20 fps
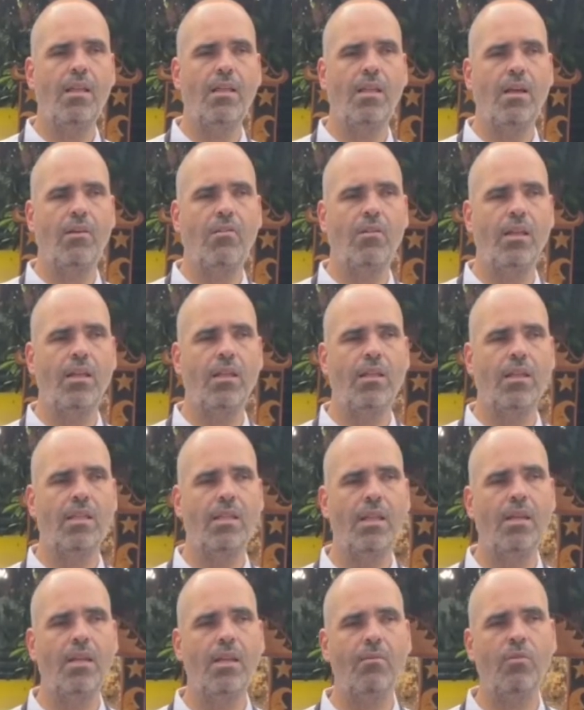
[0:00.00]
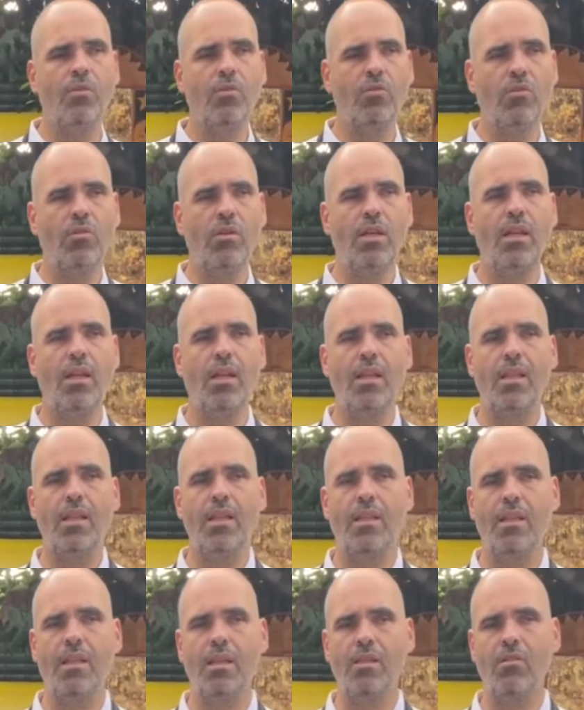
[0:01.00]
te conectas en remoto y le
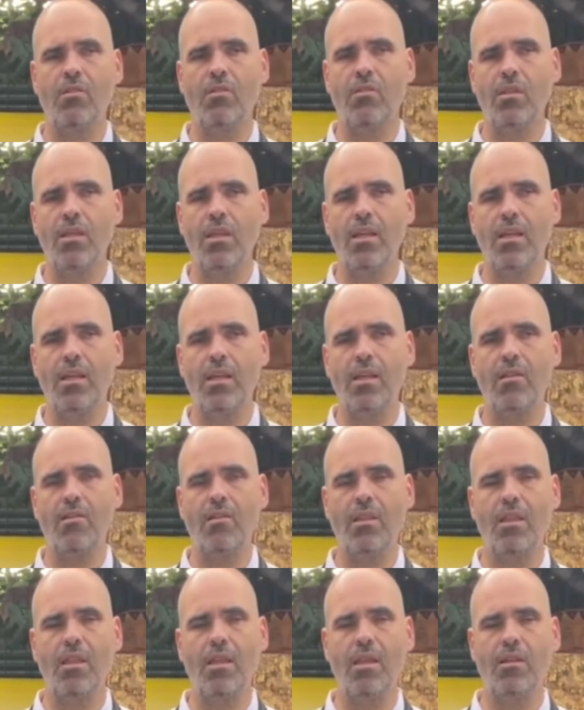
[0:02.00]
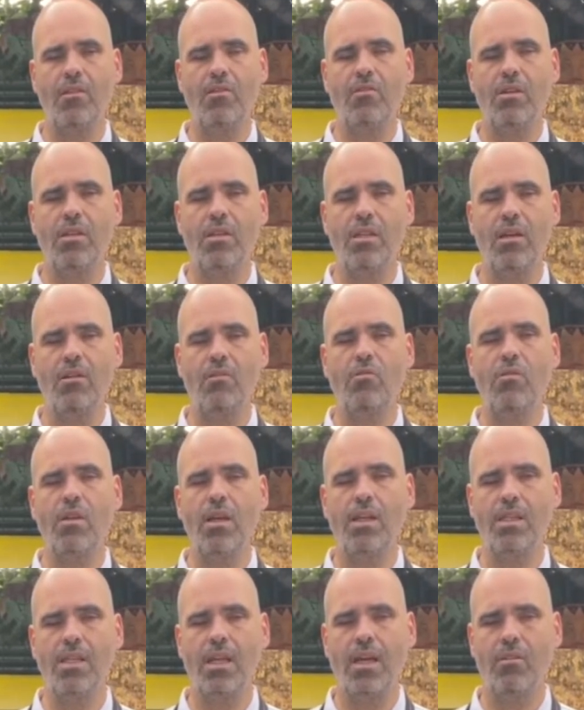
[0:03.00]
dices, oye, que quiero hacer, yo qué sé, un
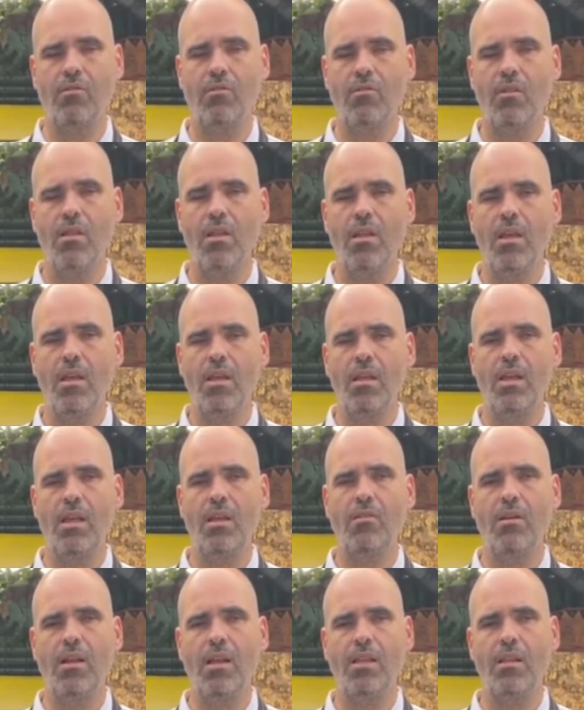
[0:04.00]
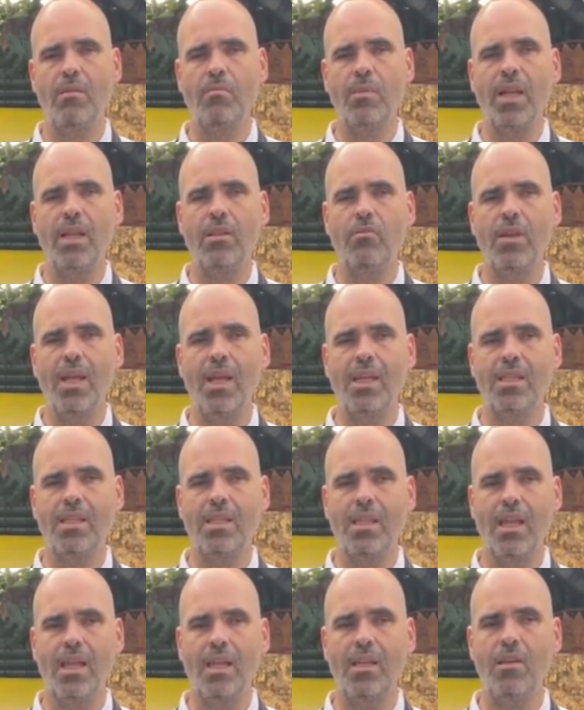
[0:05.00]
asado, quiero que la temperatura
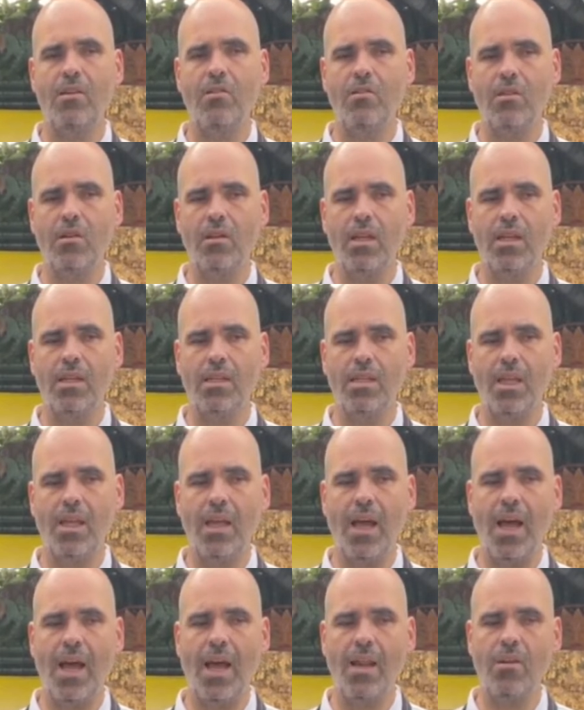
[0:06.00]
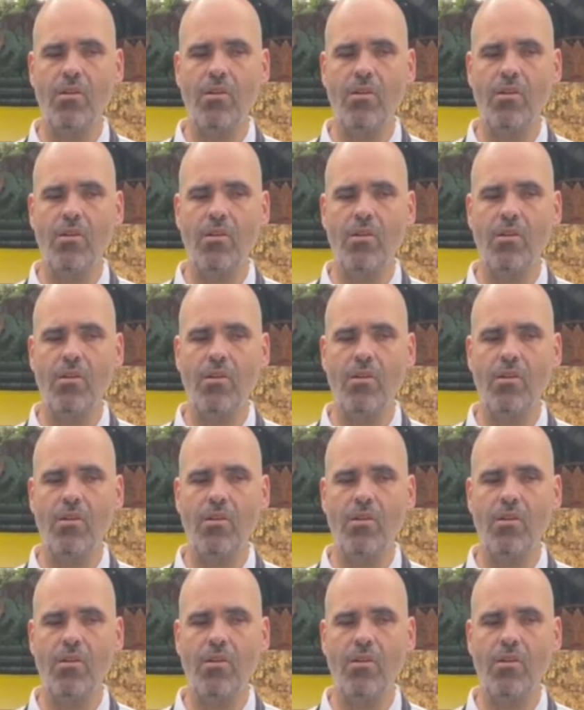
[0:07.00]
exterior esté a